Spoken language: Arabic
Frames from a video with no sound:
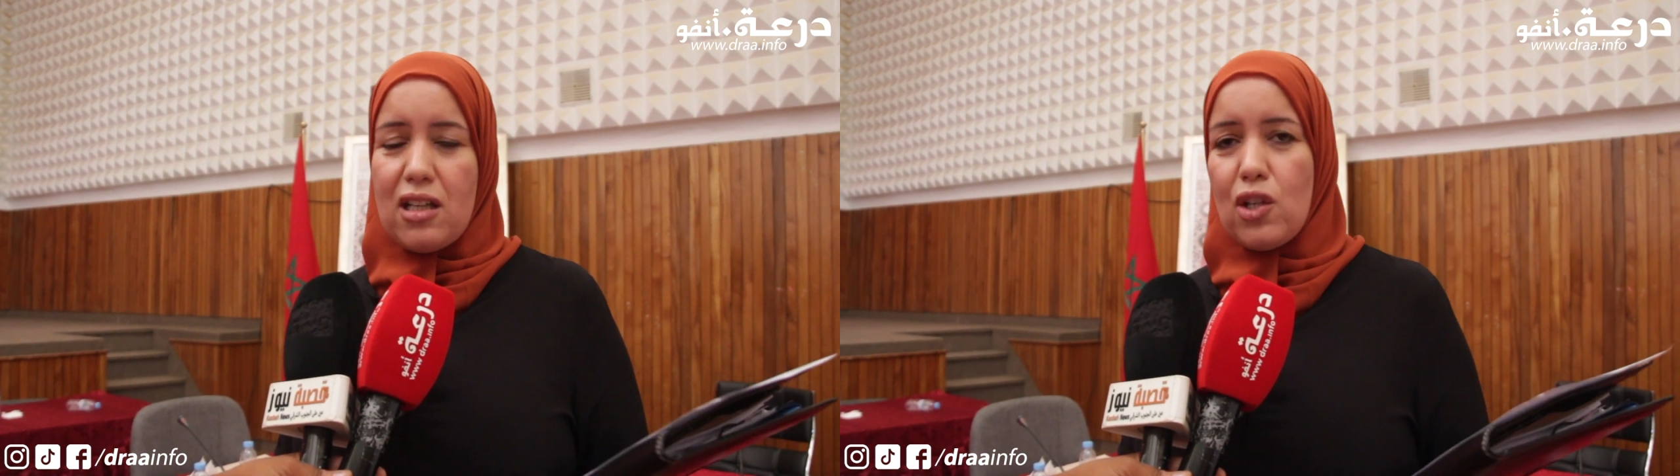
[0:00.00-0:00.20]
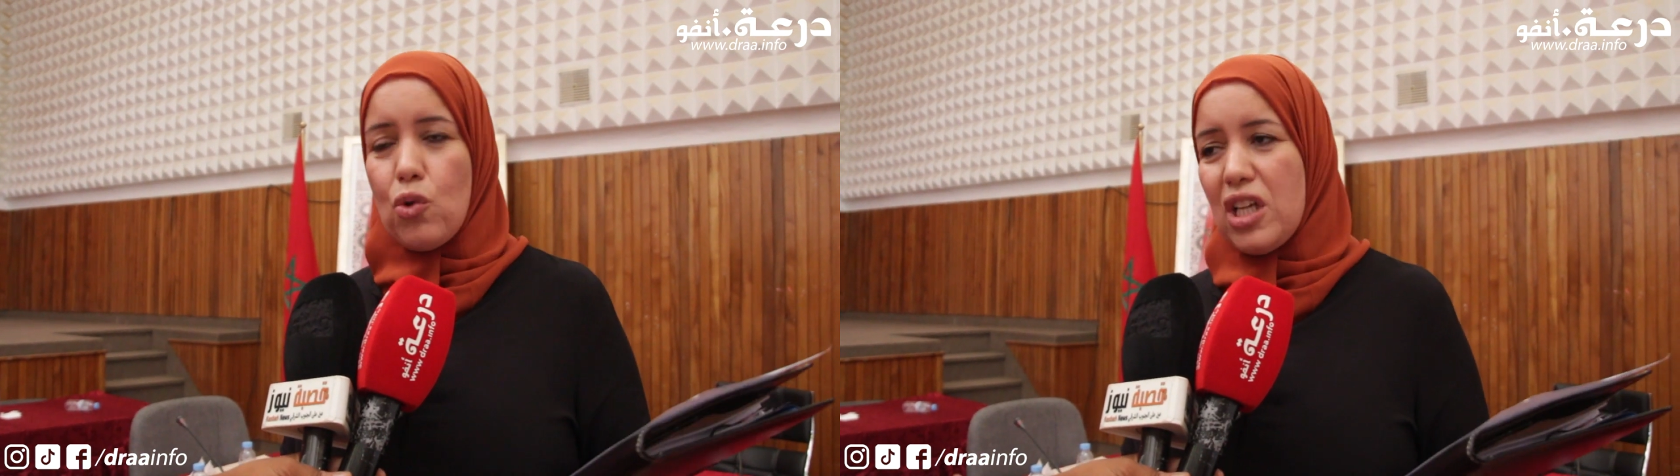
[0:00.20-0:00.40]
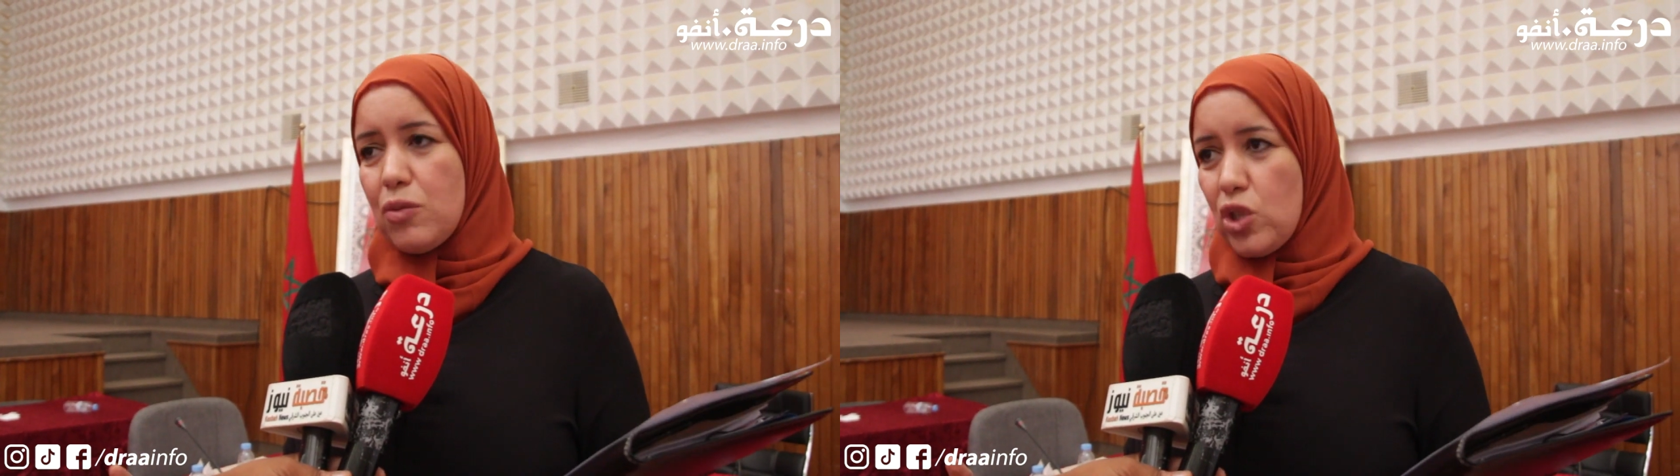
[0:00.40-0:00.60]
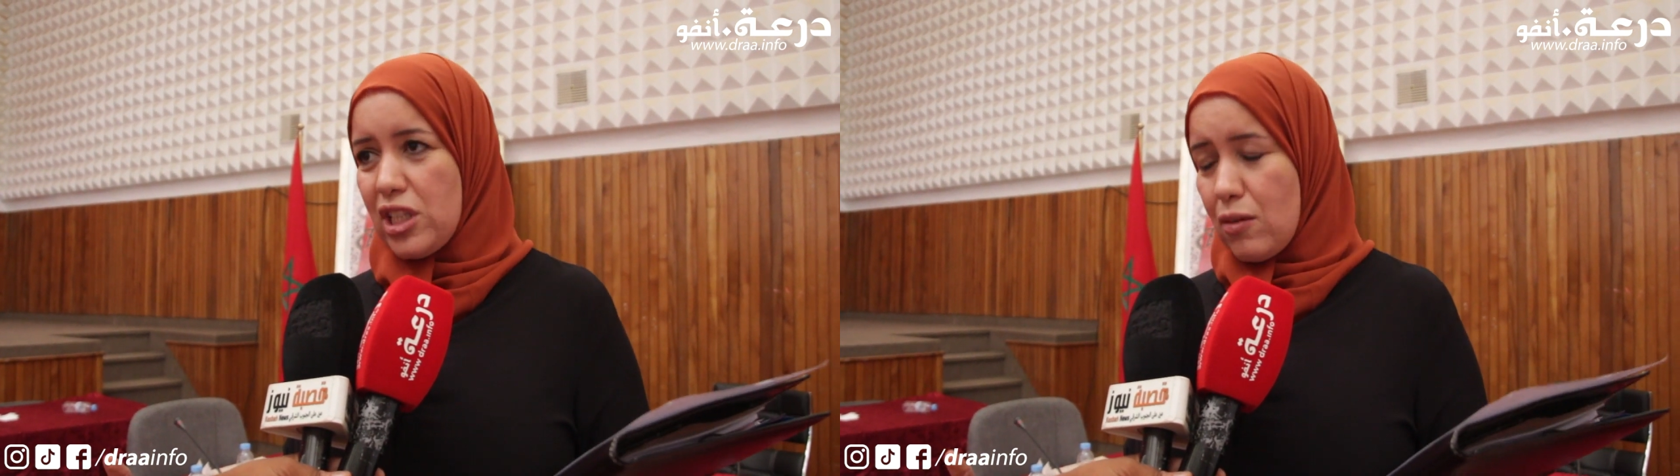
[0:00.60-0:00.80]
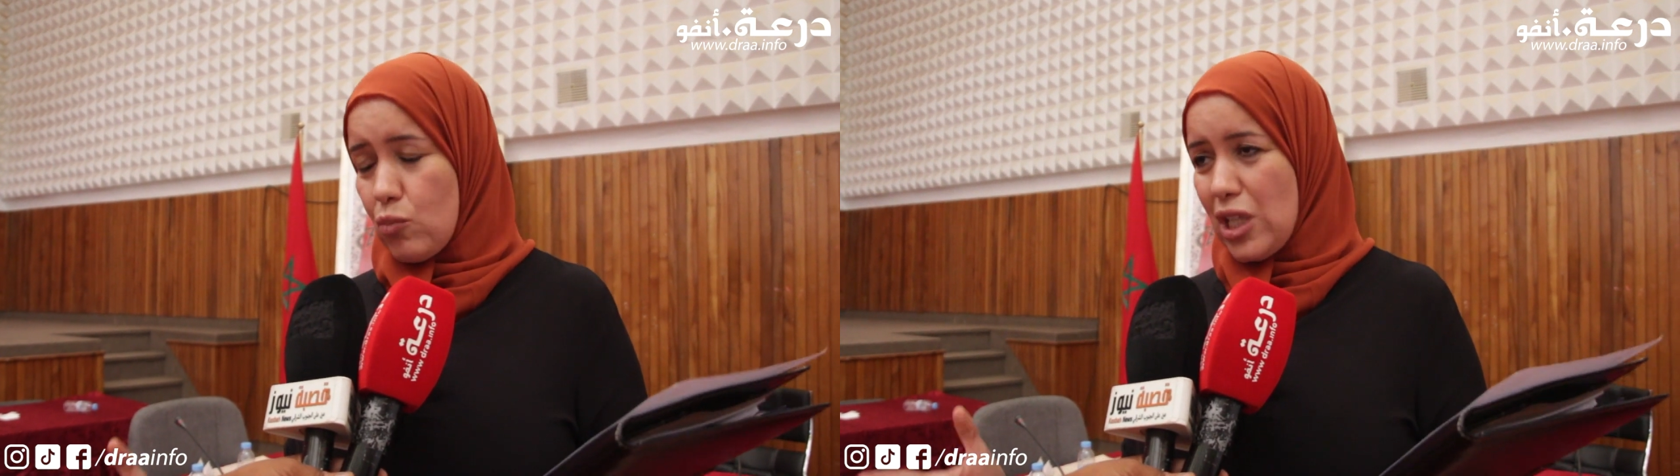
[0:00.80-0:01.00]
كان نقاط
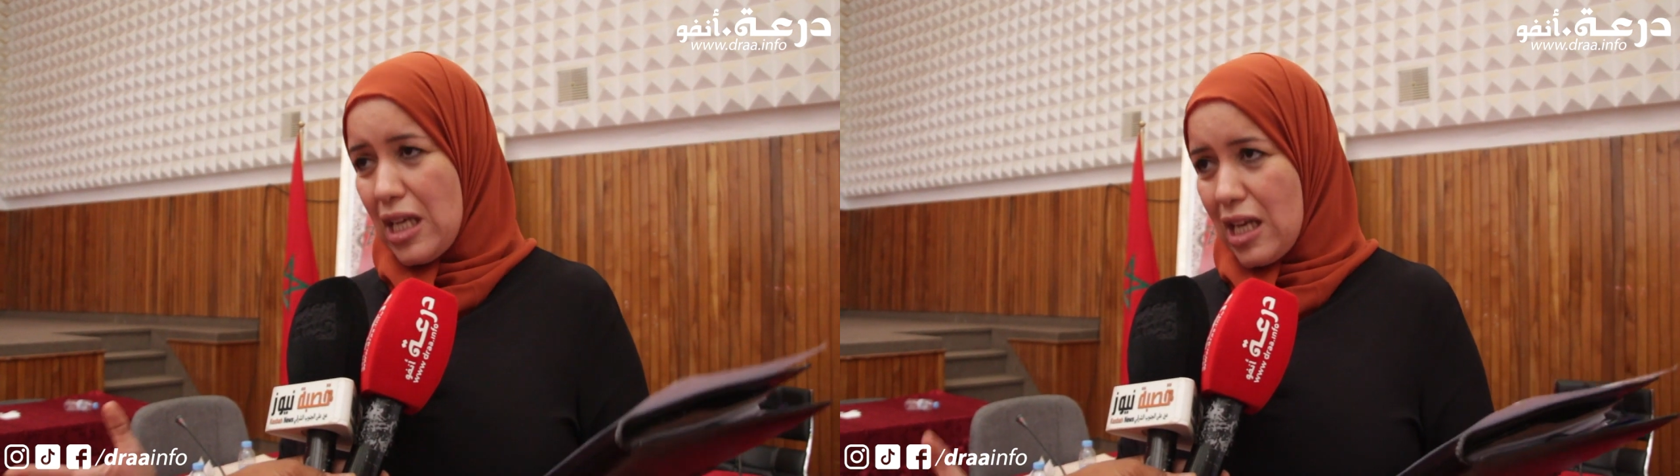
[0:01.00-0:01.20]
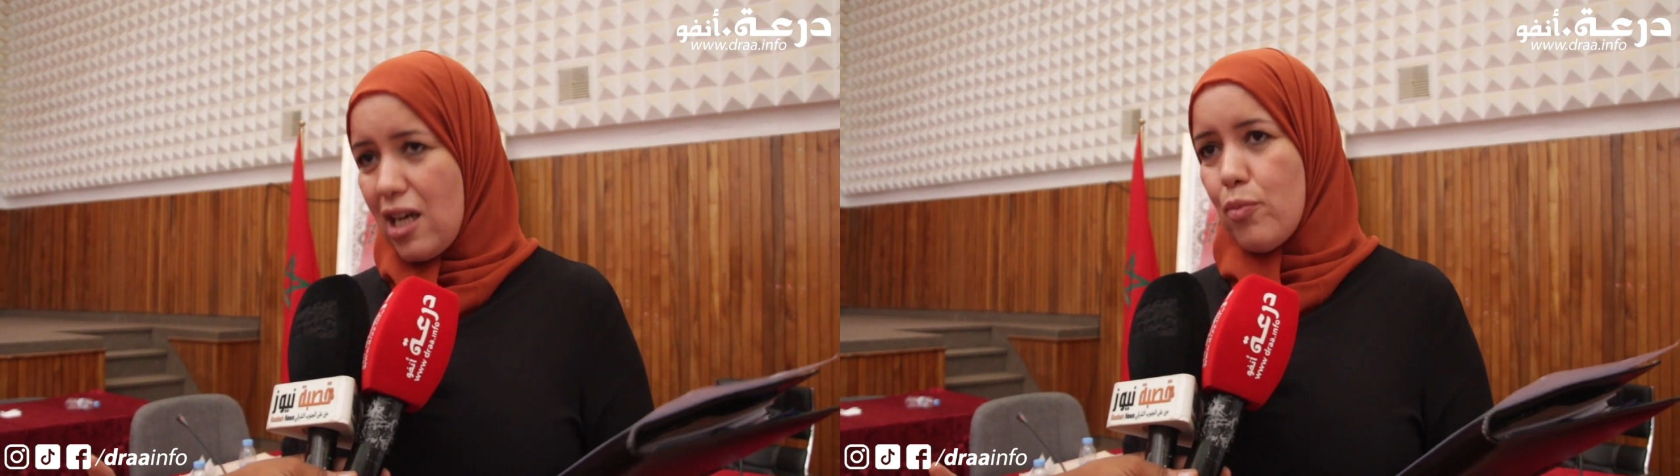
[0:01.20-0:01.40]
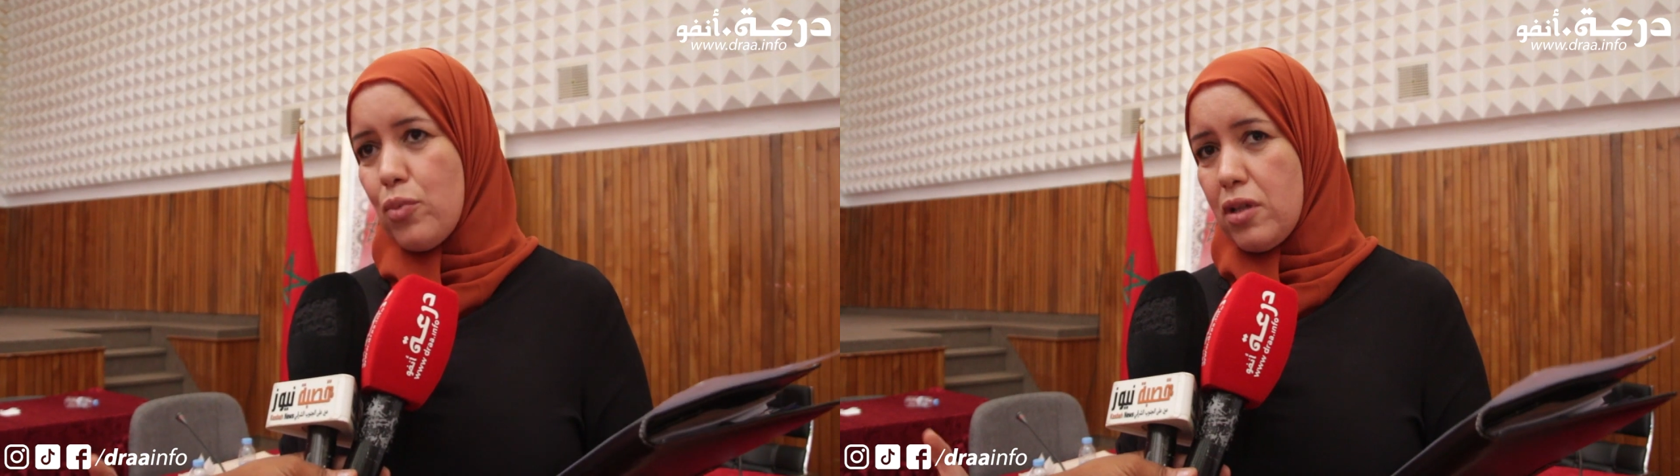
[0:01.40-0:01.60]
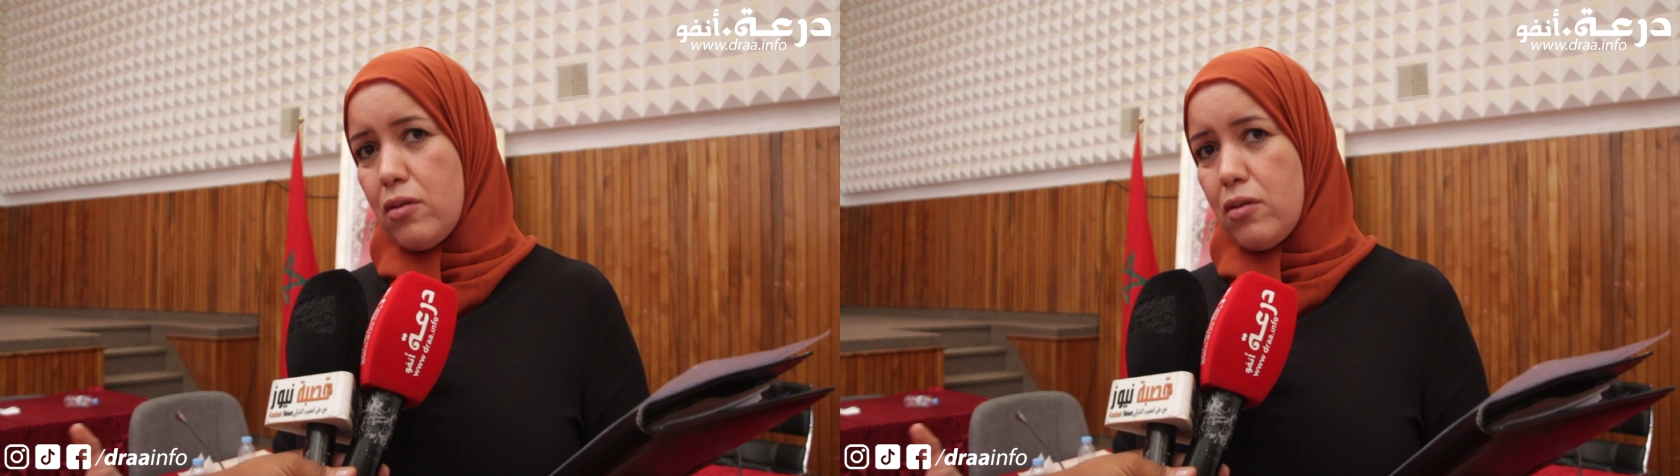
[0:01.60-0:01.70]
متعلقه